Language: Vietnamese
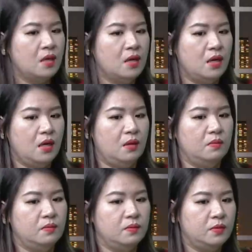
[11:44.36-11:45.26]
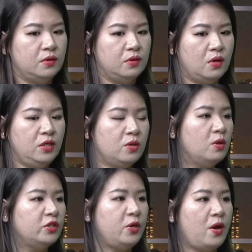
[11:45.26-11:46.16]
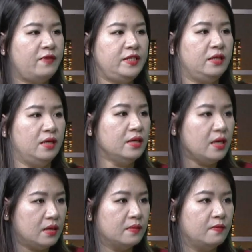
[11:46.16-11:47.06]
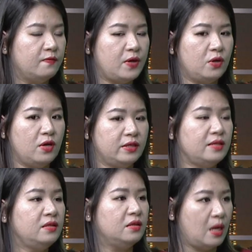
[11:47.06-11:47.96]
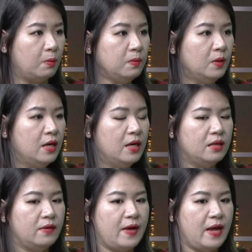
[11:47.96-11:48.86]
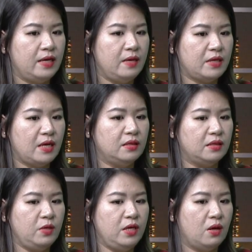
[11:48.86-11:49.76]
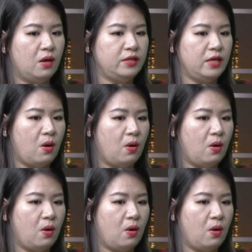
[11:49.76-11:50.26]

um, nó sẽ có một giai đoạn phát triển nhất định và nó gọi là tăng trưởng nóng và khi mà tăng trưởng nóng thì nó sẽ có